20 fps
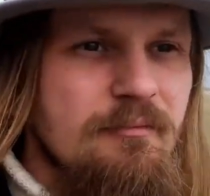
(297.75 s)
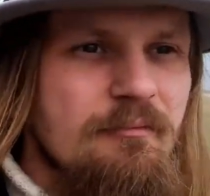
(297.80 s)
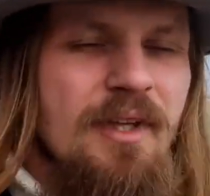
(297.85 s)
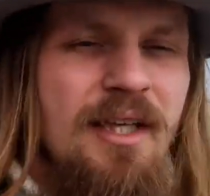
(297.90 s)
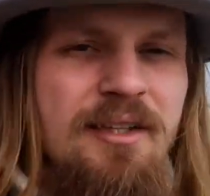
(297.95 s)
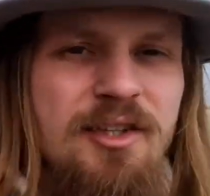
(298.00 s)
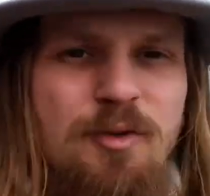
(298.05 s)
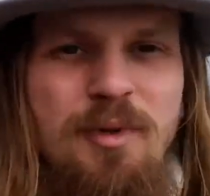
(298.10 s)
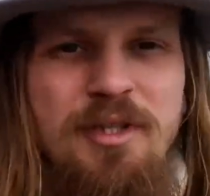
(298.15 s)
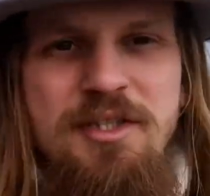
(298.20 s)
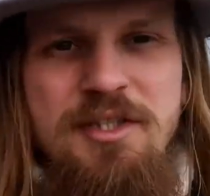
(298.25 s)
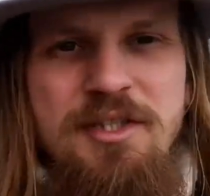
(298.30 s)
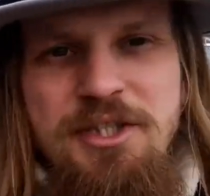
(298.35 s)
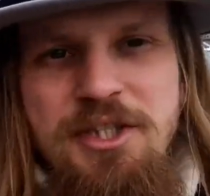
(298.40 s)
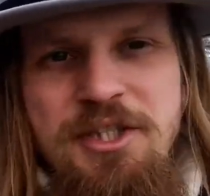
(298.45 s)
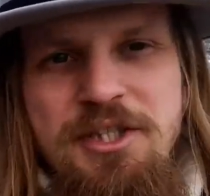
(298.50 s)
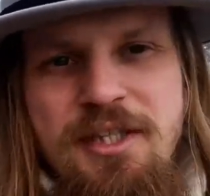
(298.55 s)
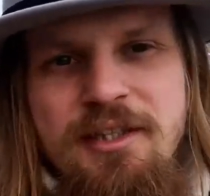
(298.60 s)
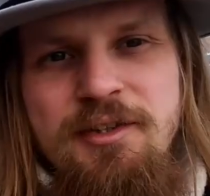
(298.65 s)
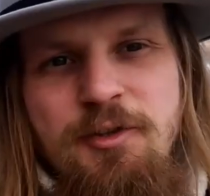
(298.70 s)
Natomiast
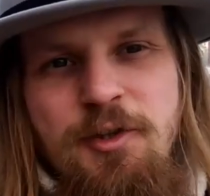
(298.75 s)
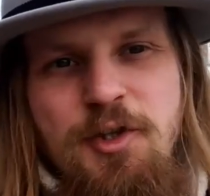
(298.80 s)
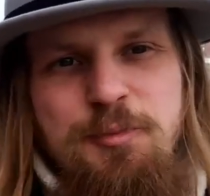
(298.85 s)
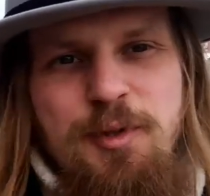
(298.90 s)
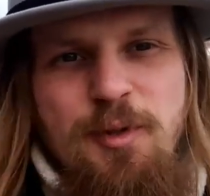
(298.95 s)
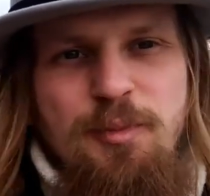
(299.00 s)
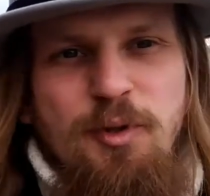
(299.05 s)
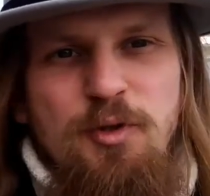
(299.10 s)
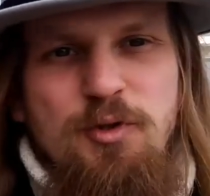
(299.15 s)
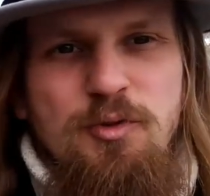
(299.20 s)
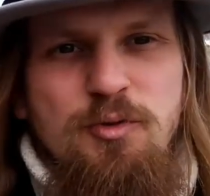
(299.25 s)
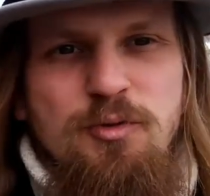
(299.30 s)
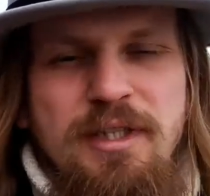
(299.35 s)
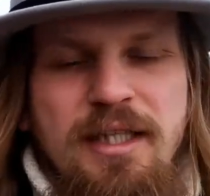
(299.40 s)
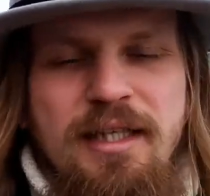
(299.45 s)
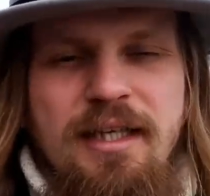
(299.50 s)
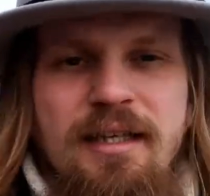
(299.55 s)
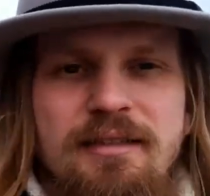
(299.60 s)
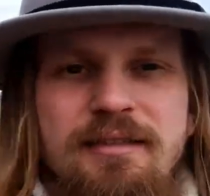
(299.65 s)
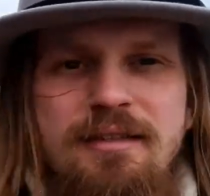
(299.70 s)
dzisiaj to jest po prostu
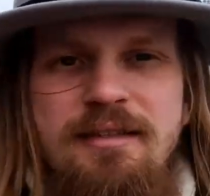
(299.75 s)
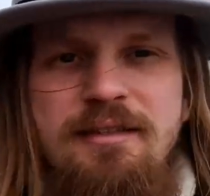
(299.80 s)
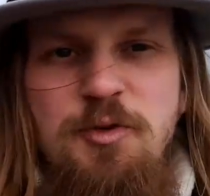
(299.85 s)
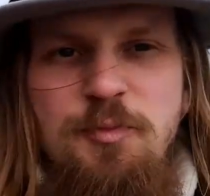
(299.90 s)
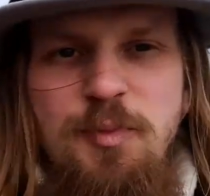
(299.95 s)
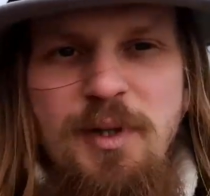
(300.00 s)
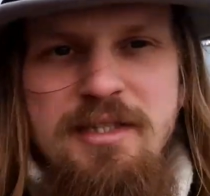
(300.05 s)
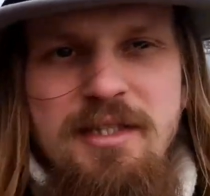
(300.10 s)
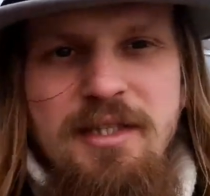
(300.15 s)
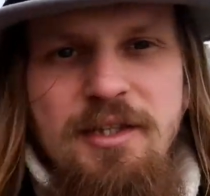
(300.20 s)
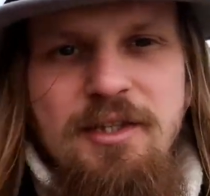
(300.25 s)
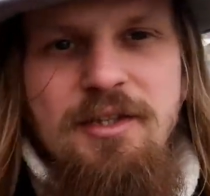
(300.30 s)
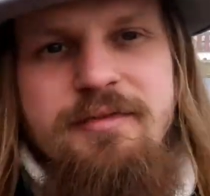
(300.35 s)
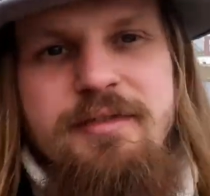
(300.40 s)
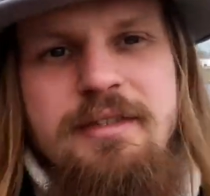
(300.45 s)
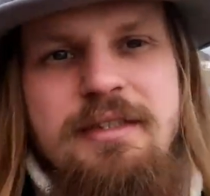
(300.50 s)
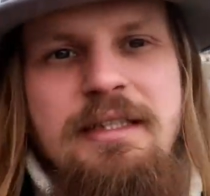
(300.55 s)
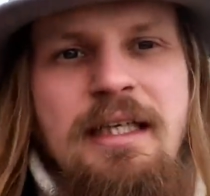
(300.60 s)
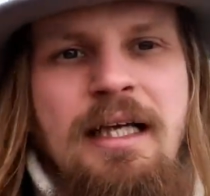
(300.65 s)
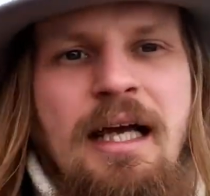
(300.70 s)
teren
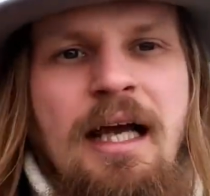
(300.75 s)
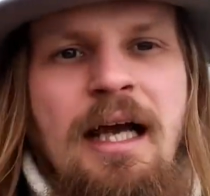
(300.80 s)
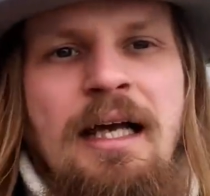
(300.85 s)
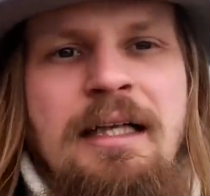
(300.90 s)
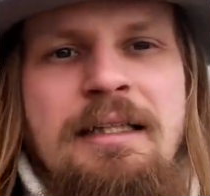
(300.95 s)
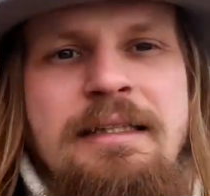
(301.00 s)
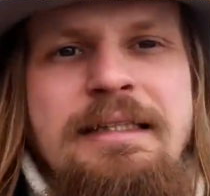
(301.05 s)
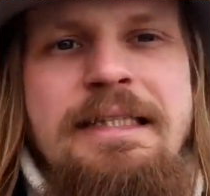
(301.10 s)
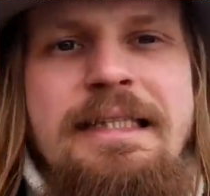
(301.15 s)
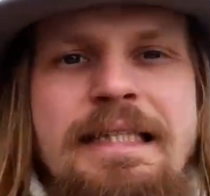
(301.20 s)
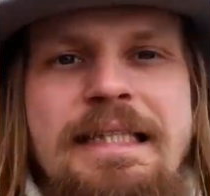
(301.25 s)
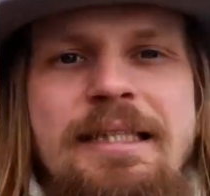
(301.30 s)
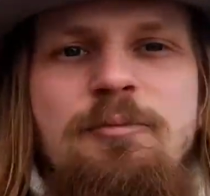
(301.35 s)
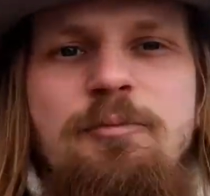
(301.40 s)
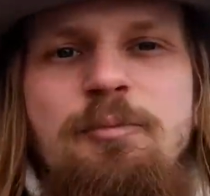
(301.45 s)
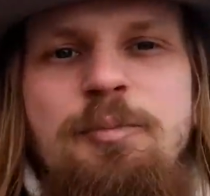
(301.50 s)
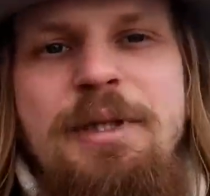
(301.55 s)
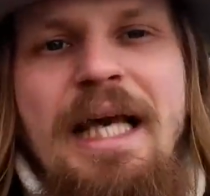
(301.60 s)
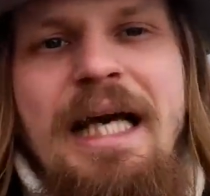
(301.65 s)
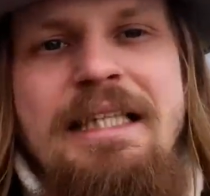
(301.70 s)
spacerowy i
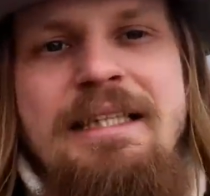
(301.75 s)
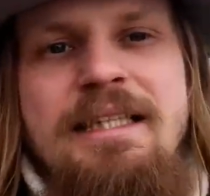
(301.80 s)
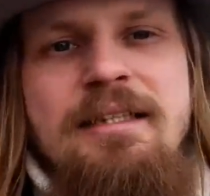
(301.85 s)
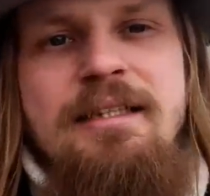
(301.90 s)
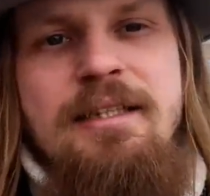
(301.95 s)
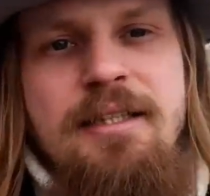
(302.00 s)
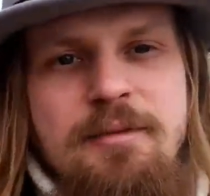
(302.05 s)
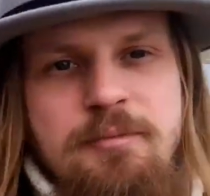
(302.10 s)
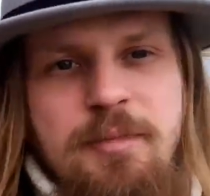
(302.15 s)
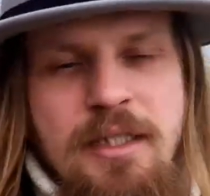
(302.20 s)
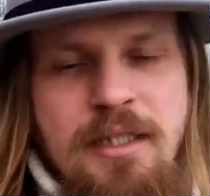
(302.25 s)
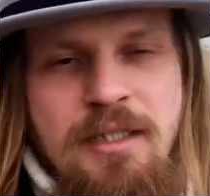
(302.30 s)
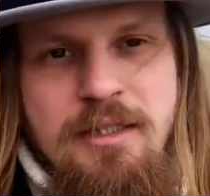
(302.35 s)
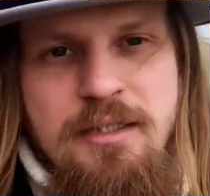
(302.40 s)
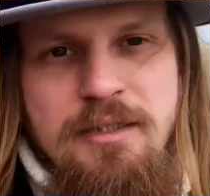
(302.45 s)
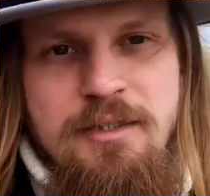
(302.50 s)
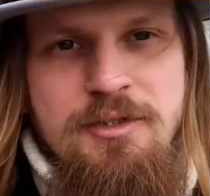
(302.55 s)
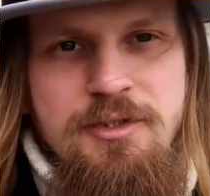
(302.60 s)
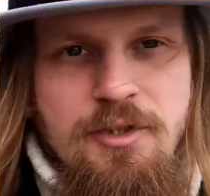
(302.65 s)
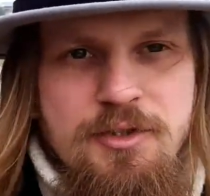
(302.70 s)
biada tym,
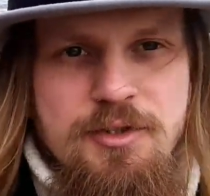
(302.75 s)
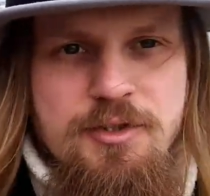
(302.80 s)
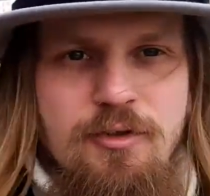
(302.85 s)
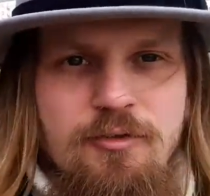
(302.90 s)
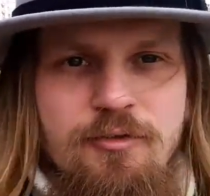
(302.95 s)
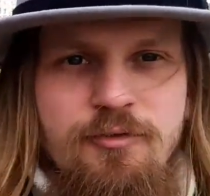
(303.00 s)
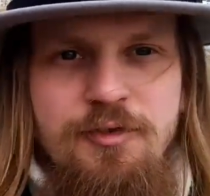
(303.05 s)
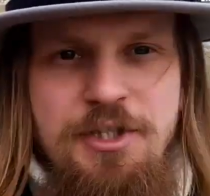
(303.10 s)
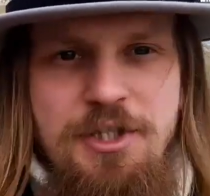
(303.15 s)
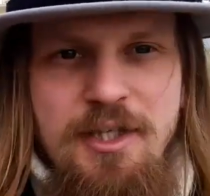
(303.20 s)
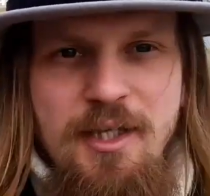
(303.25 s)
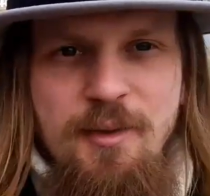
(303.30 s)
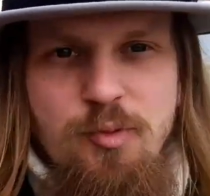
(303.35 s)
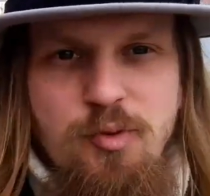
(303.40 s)
co chcą w Wiśle